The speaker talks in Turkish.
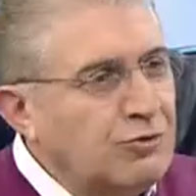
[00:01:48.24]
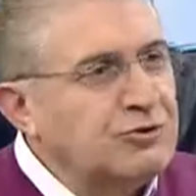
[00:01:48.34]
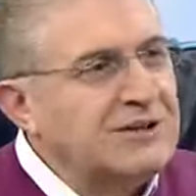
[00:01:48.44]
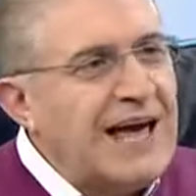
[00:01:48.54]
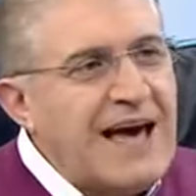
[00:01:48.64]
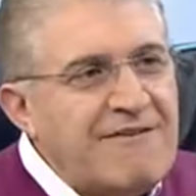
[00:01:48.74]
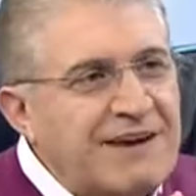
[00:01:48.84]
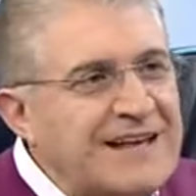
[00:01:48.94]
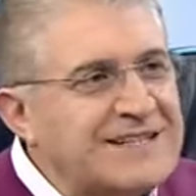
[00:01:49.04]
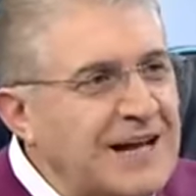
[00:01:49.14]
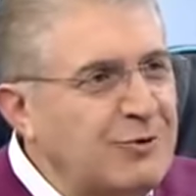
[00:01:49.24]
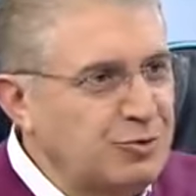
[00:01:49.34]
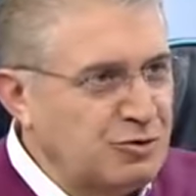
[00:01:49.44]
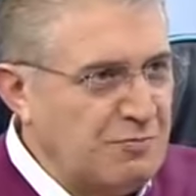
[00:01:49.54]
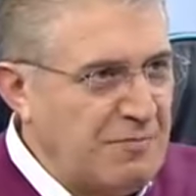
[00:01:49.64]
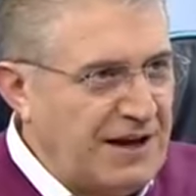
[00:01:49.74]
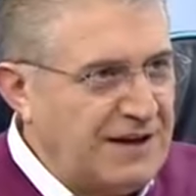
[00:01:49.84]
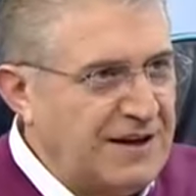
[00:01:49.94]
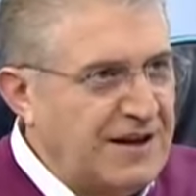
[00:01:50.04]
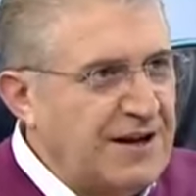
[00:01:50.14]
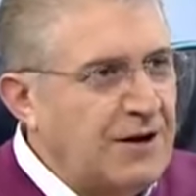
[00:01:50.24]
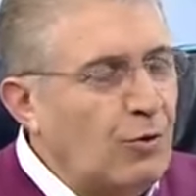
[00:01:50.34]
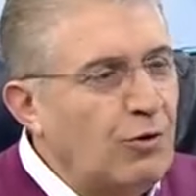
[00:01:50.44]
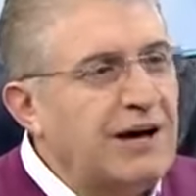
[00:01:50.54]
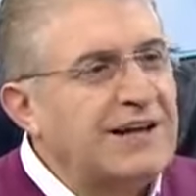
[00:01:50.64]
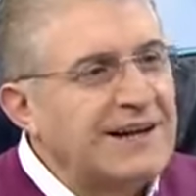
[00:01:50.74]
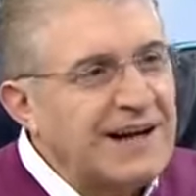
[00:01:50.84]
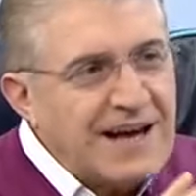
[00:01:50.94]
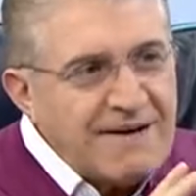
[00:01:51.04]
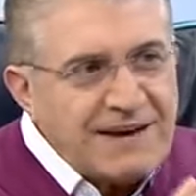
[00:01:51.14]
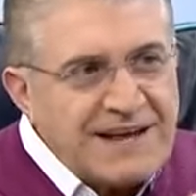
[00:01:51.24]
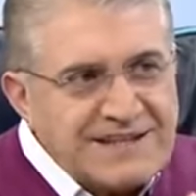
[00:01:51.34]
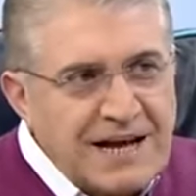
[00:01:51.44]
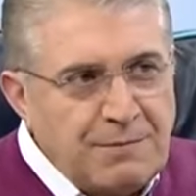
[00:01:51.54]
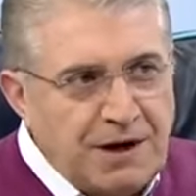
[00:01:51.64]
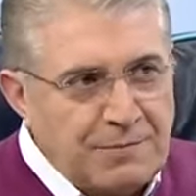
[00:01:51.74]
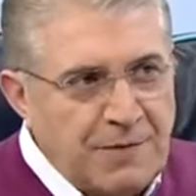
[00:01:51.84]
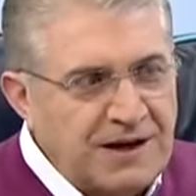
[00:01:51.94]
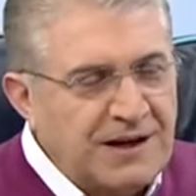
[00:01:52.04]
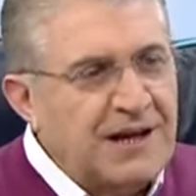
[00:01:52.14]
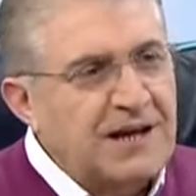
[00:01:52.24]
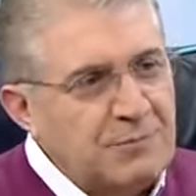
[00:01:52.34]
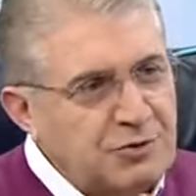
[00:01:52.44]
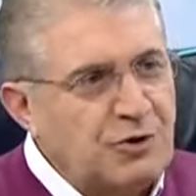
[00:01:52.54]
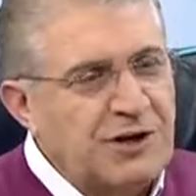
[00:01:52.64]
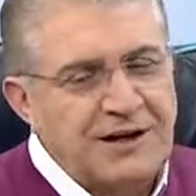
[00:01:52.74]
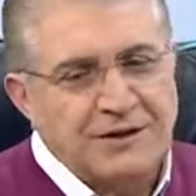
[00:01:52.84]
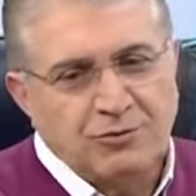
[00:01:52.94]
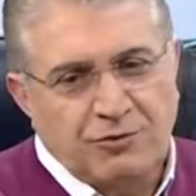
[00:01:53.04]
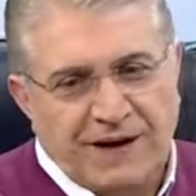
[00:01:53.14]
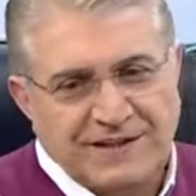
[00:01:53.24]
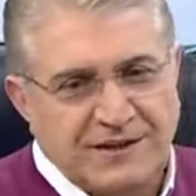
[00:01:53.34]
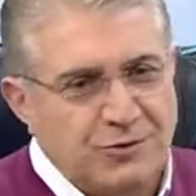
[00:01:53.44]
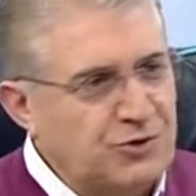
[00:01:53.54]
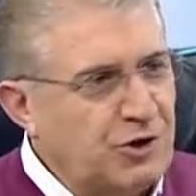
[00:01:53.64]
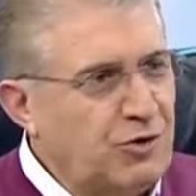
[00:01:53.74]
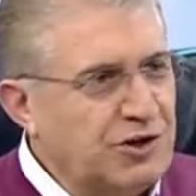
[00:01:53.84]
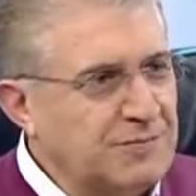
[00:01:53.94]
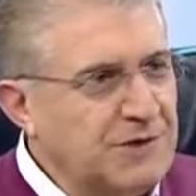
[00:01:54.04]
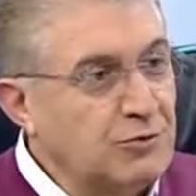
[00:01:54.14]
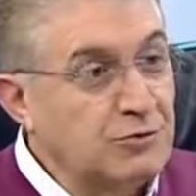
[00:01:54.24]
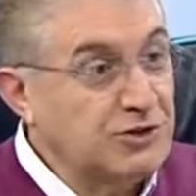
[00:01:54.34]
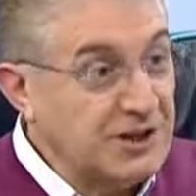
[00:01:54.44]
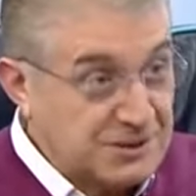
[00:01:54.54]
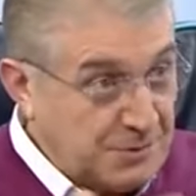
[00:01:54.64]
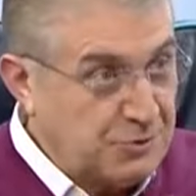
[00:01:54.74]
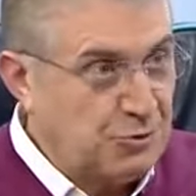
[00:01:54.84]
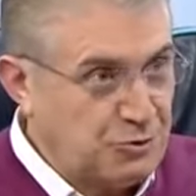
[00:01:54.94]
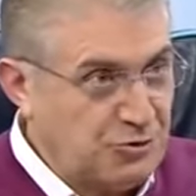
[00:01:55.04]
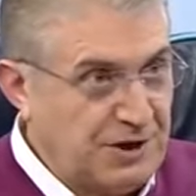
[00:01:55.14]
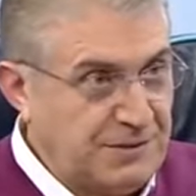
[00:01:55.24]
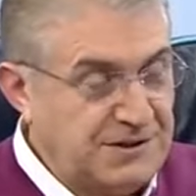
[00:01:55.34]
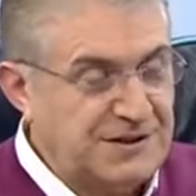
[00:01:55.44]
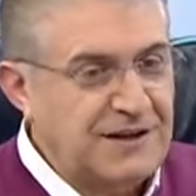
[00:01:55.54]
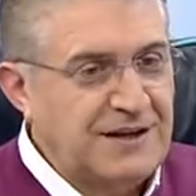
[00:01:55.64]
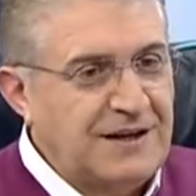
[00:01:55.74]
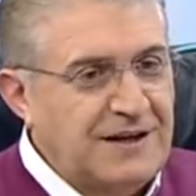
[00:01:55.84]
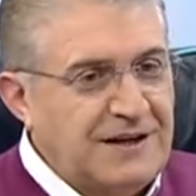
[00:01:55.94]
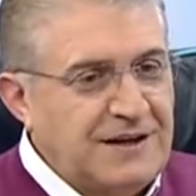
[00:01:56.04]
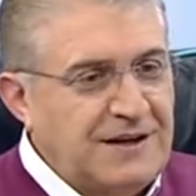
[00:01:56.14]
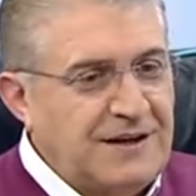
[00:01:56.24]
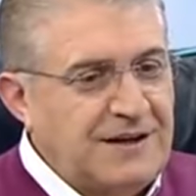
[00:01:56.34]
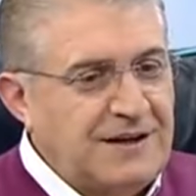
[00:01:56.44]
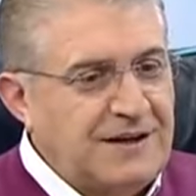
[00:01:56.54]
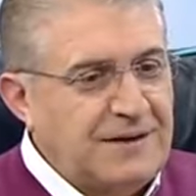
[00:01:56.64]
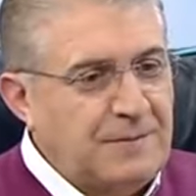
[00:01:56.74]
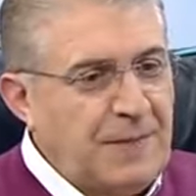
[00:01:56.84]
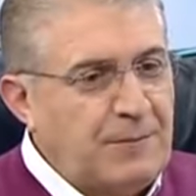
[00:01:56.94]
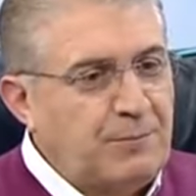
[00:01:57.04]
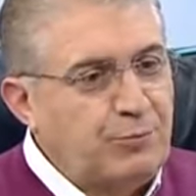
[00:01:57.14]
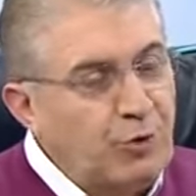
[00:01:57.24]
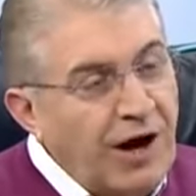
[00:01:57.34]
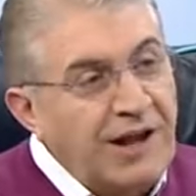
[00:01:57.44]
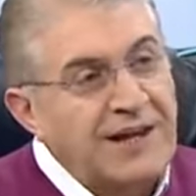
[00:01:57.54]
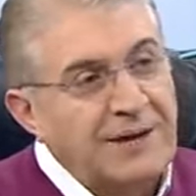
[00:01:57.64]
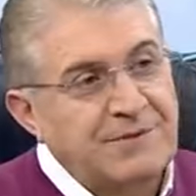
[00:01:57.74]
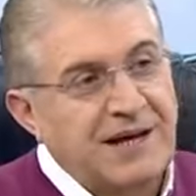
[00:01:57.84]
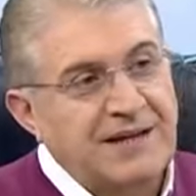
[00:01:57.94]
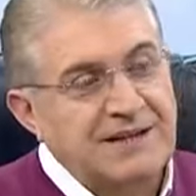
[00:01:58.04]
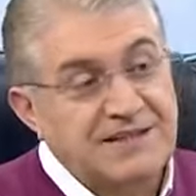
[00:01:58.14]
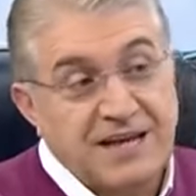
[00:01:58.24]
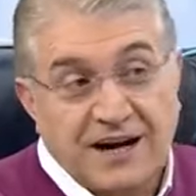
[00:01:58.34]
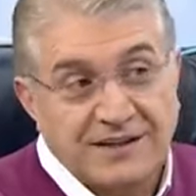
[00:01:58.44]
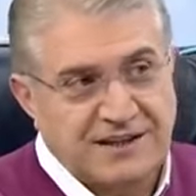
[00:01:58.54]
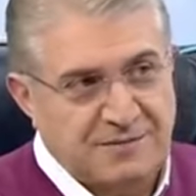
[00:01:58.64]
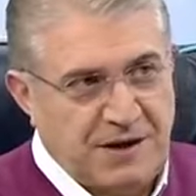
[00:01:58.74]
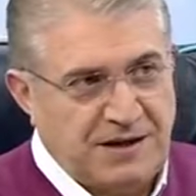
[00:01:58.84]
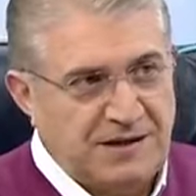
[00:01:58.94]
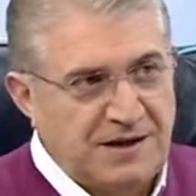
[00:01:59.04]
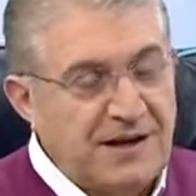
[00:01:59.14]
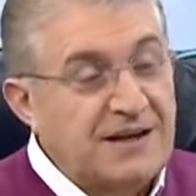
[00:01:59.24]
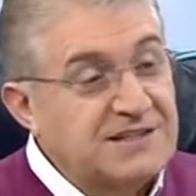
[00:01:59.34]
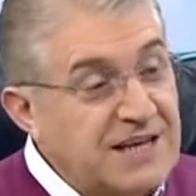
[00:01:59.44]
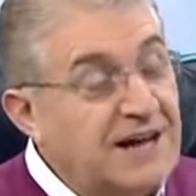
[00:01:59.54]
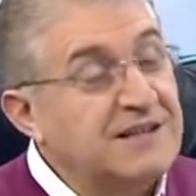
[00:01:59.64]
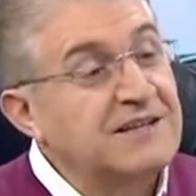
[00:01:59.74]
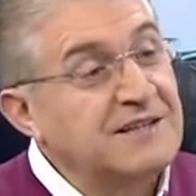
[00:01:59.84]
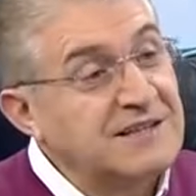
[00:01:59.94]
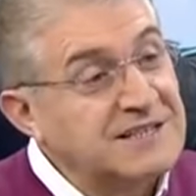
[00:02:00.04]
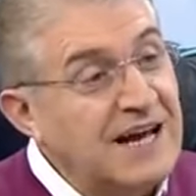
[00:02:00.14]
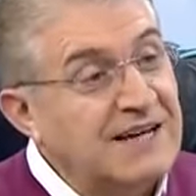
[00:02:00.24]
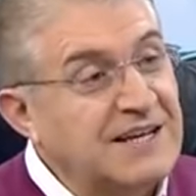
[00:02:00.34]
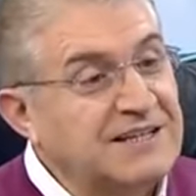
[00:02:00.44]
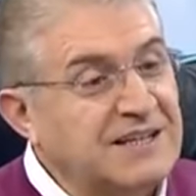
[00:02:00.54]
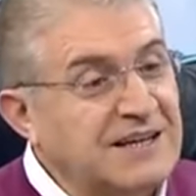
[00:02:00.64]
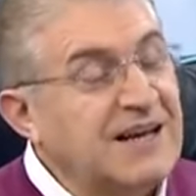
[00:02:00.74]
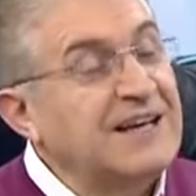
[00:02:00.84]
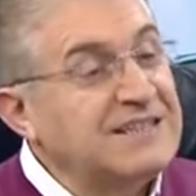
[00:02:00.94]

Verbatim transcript: Onun için evrensel düşünmek, olaylara evrensel bakmak biz ona üniversitede yüksek öğretimde uluslaşma diyoruz ona biz e, bu anlamda seyahat etmek, seyahat ettiğiniz yerdeki